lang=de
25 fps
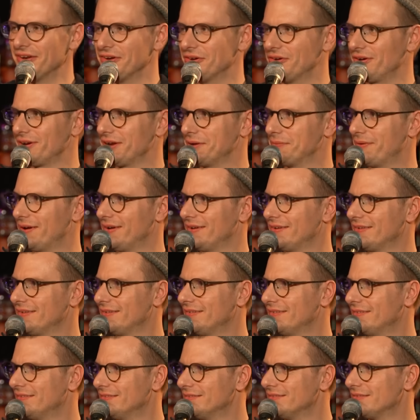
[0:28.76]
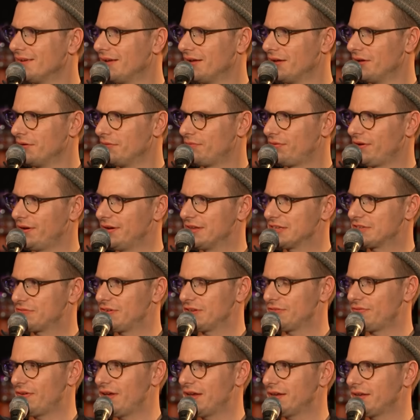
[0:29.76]
Noch jemand? Phyllis,
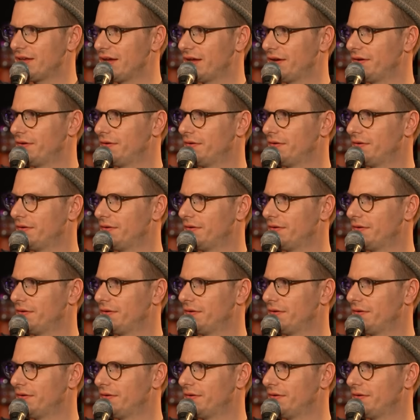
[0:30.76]
was wäre ich gerne?